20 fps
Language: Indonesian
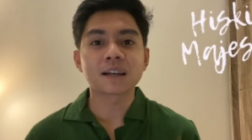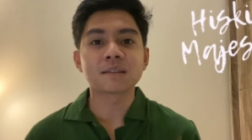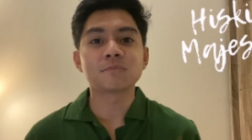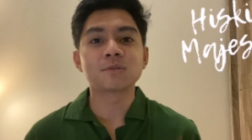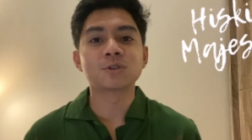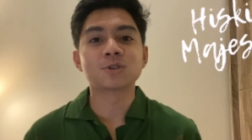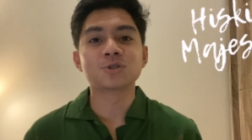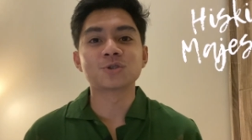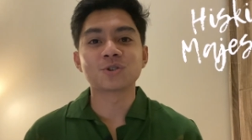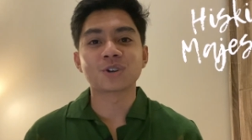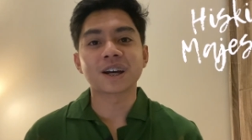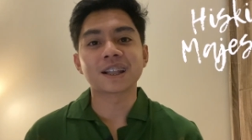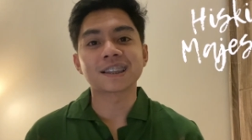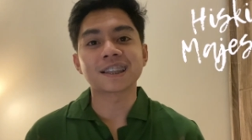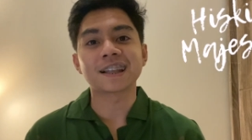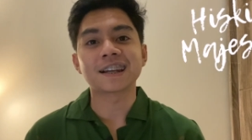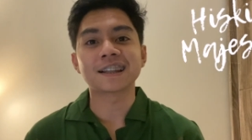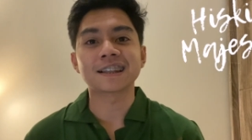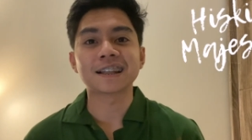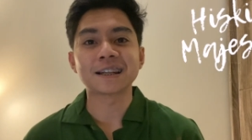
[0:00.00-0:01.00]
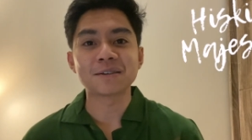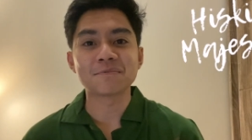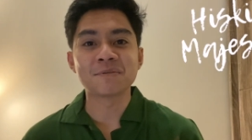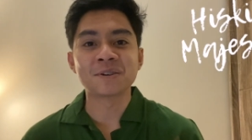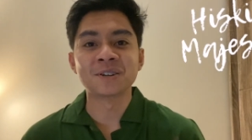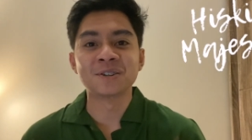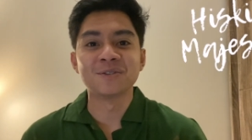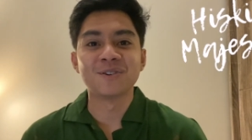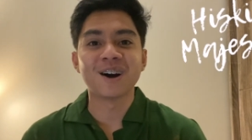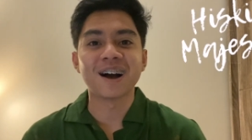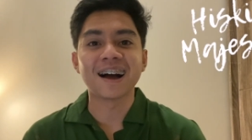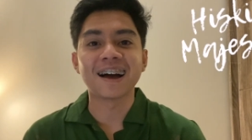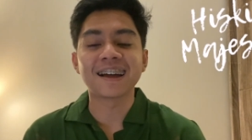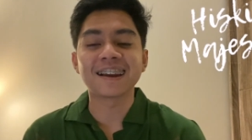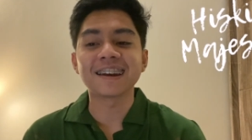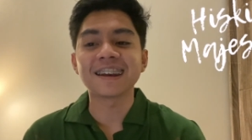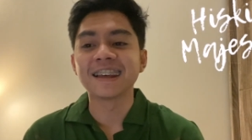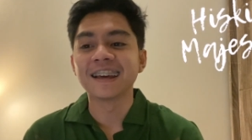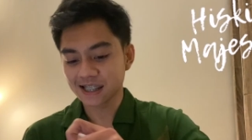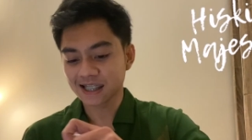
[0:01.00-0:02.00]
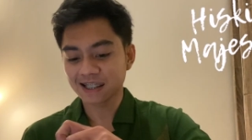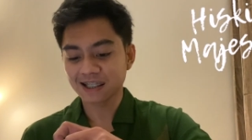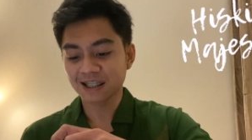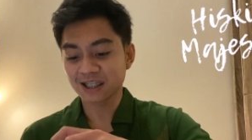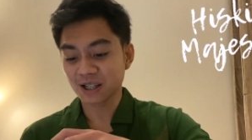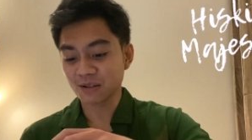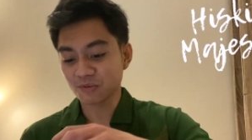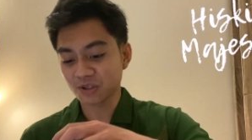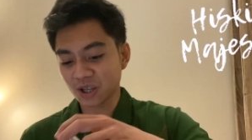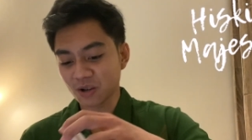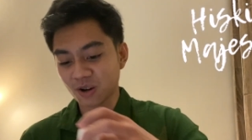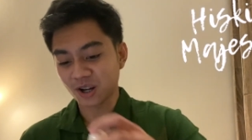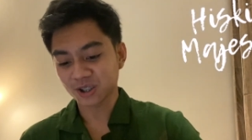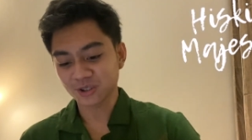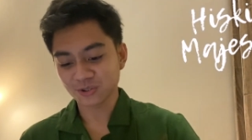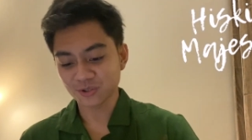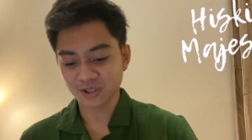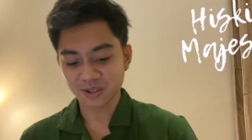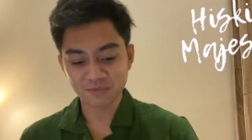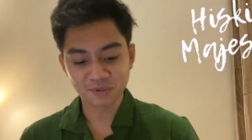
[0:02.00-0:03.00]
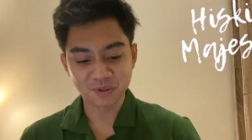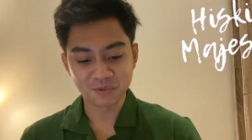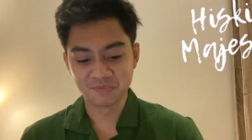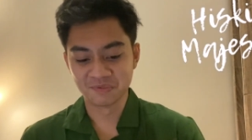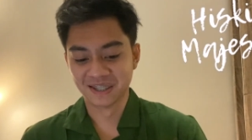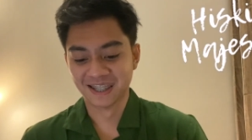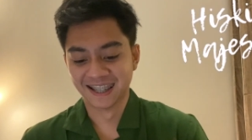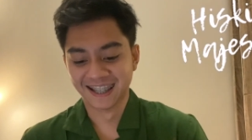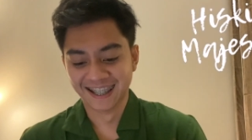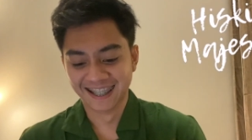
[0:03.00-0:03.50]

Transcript: menunjukkan tanda-tanda penuaan saya tidak punya waktu sebelumnya